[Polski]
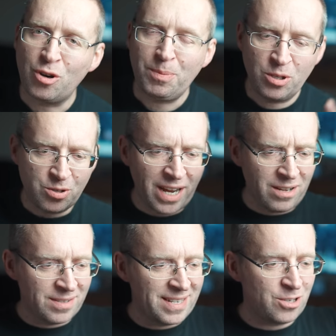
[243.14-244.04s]
który
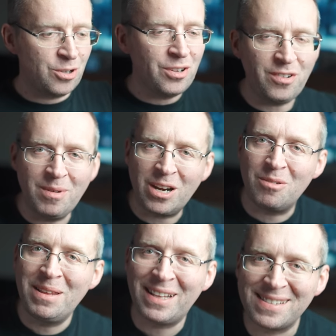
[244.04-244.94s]
podążając za rządowymi
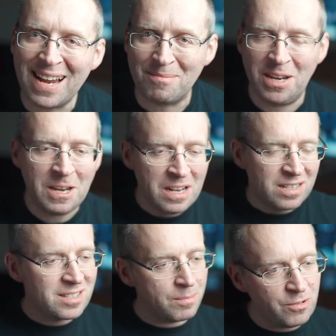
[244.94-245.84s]
rekomendacjami
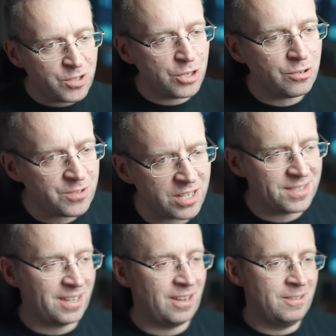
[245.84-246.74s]
zdobył w życiu
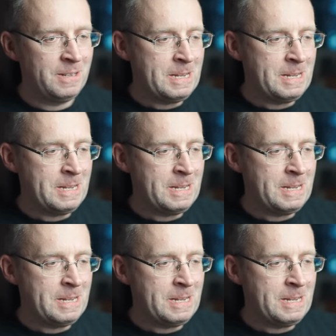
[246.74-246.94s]
wszystko